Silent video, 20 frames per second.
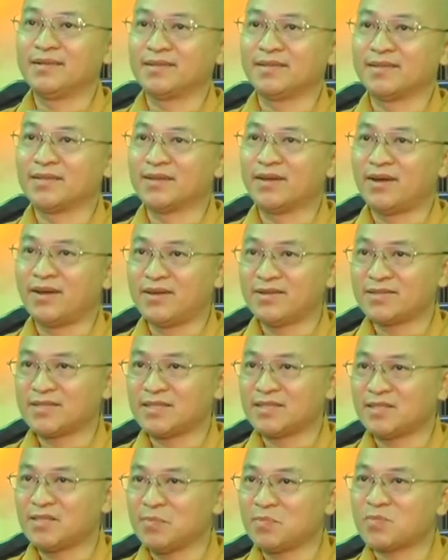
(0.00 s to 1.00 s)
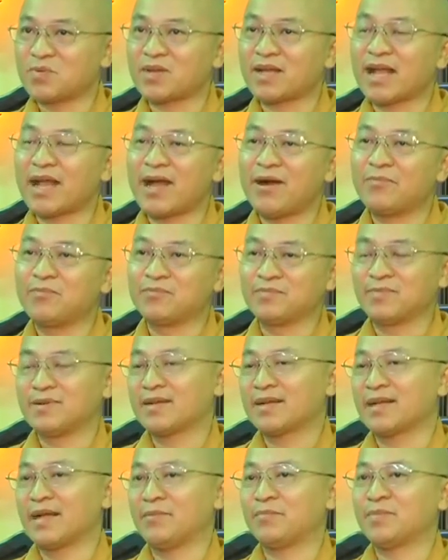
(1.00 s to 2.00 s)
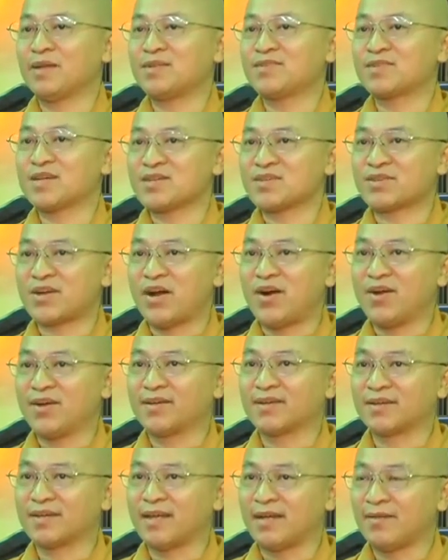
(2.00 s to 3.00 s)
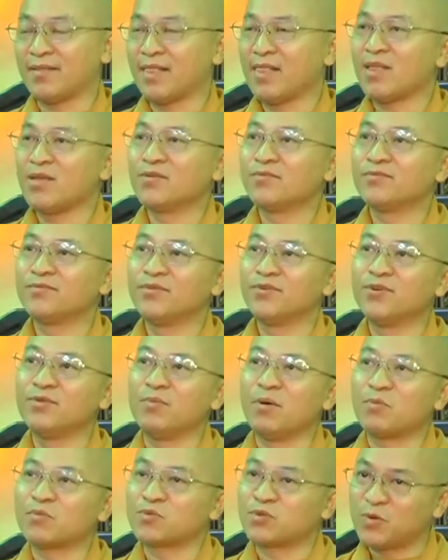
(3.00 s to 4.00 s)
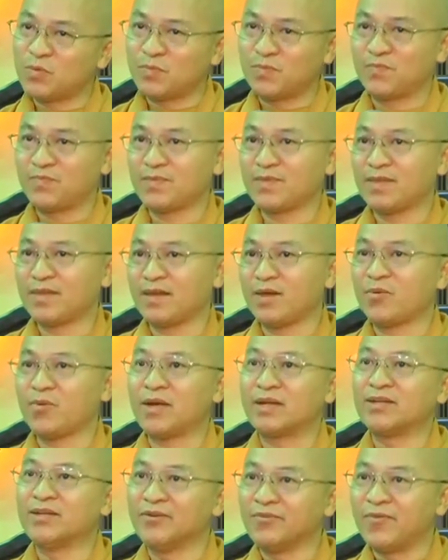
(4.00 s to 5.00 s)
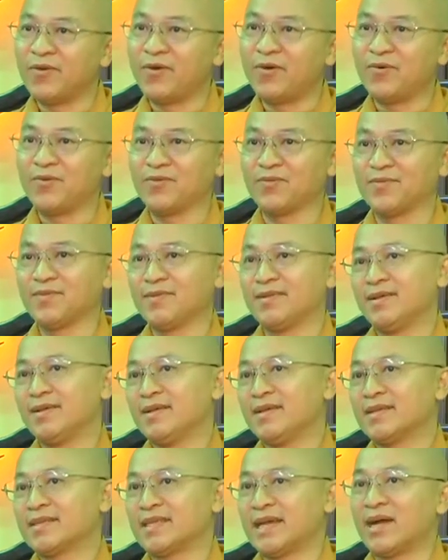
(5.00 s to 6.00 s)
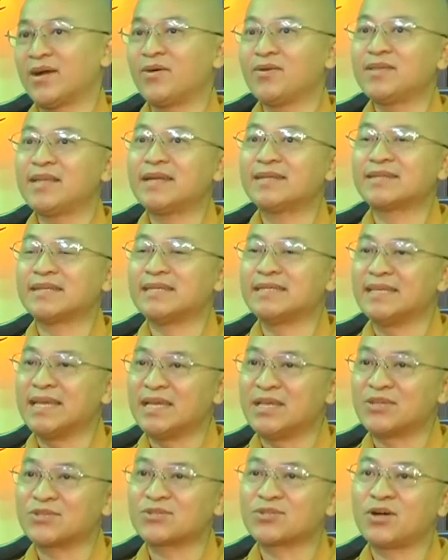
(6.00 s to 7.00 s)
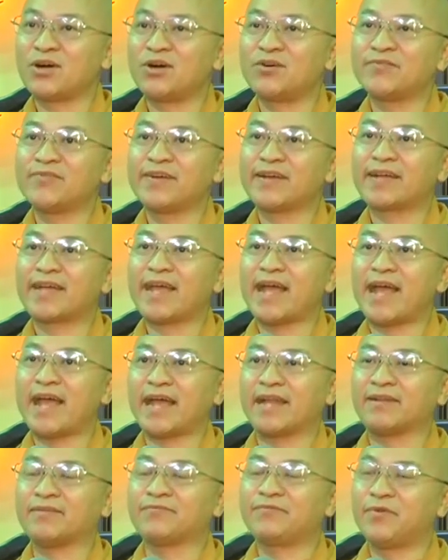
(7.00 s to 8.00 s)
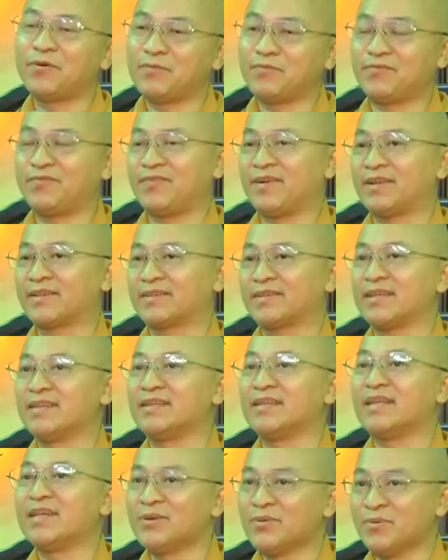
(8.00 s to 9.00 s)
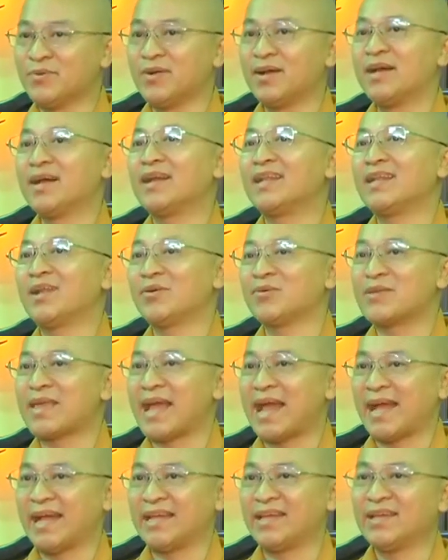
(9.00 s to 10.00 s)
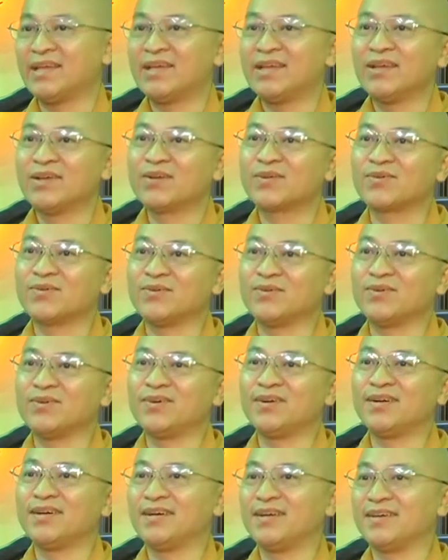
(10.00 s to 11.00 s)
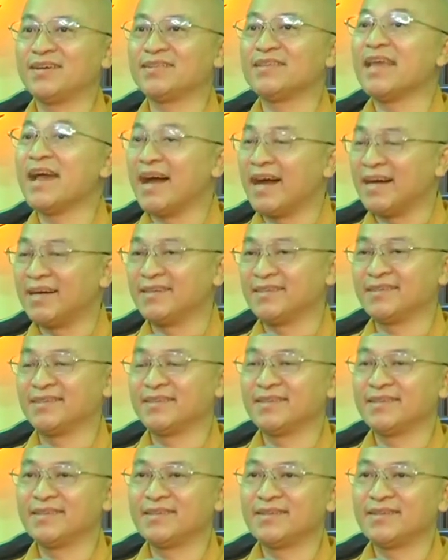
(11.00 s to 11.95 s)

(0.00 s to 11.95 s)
thì từ đó sẽ giúp cho các ông cảm thấy rất rõ rằng là vui một chút ở ngoài đường phố chẳng có giá trị gì so với cái hạnh phúc và tình yêu lâu dài của vợ